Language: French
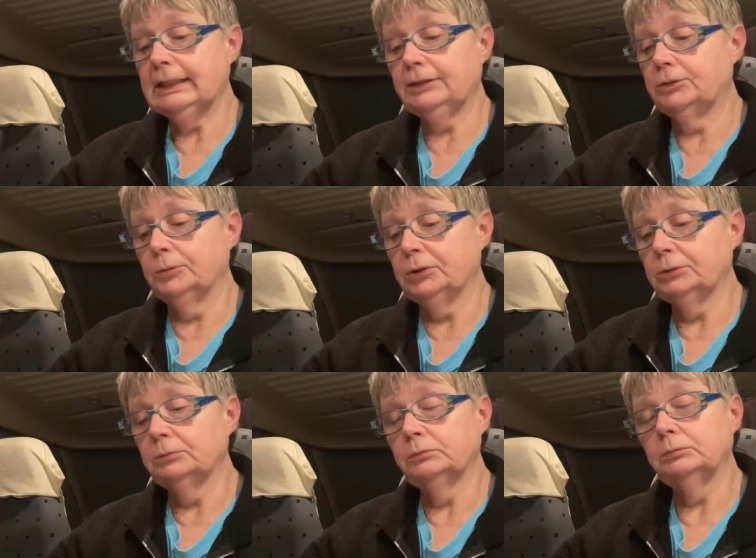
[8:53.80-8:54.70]
TER,
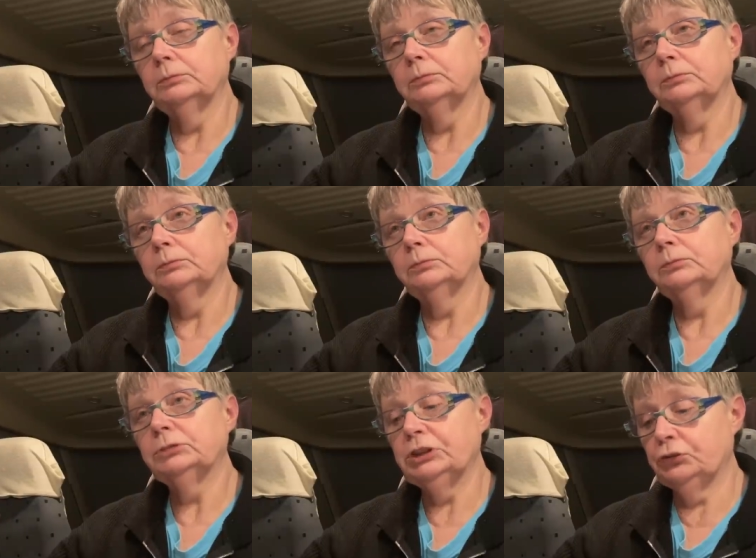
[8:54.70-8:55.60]
par euh, voilà.
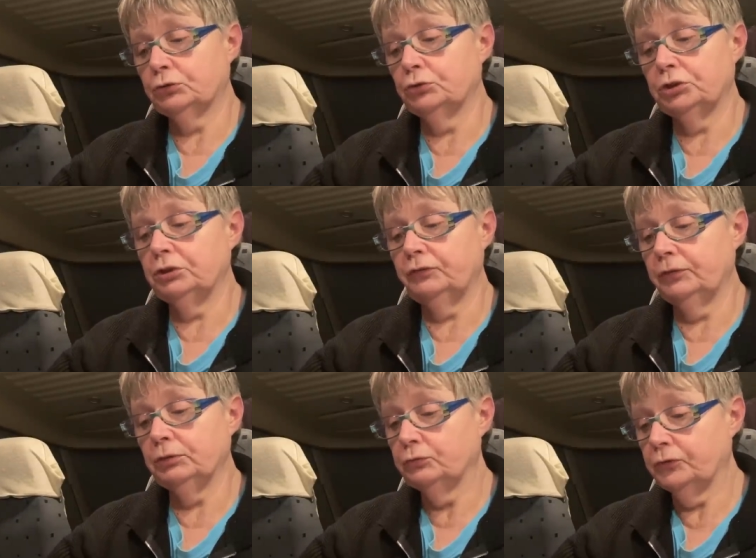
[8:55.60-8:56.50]
C'est ce que j'ai
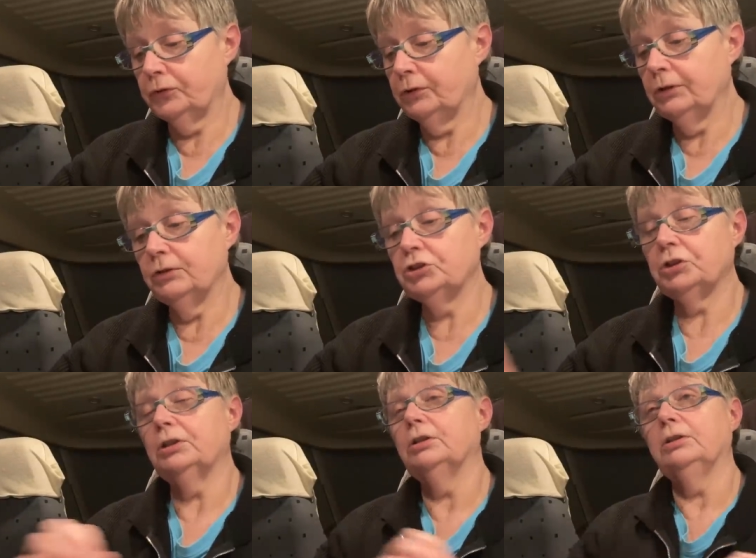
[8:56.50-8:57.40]
fait aussi
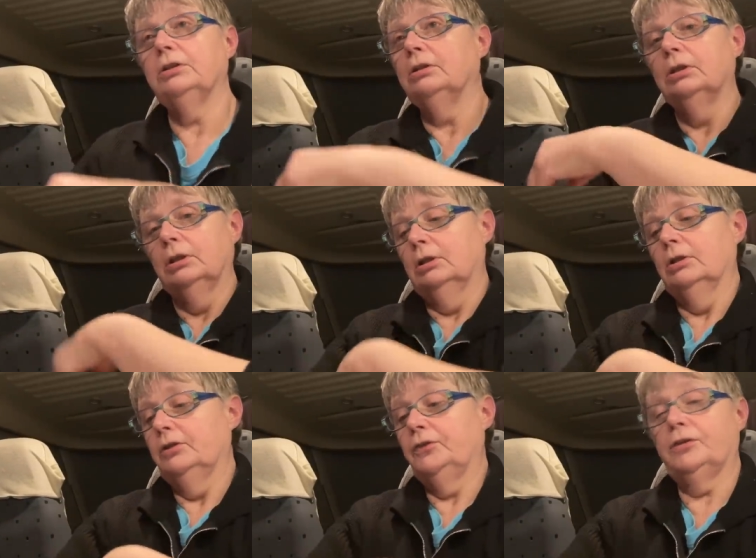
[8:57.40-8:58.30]
déjà et,
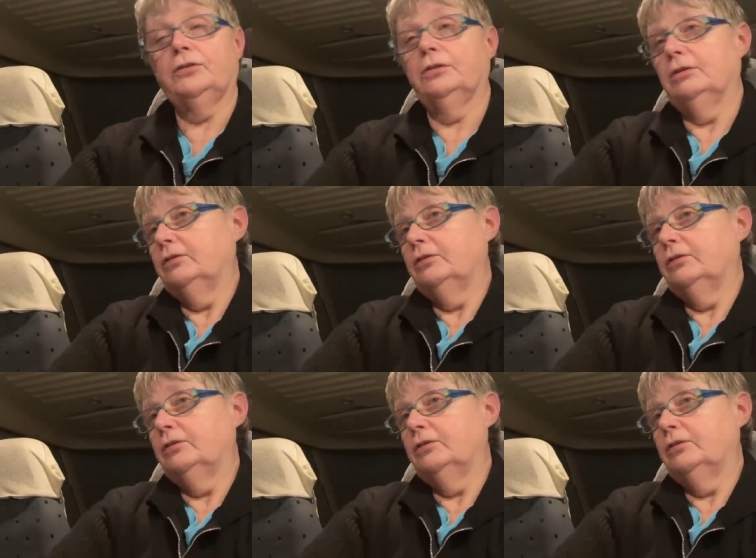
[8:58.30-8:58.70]
et ça c'est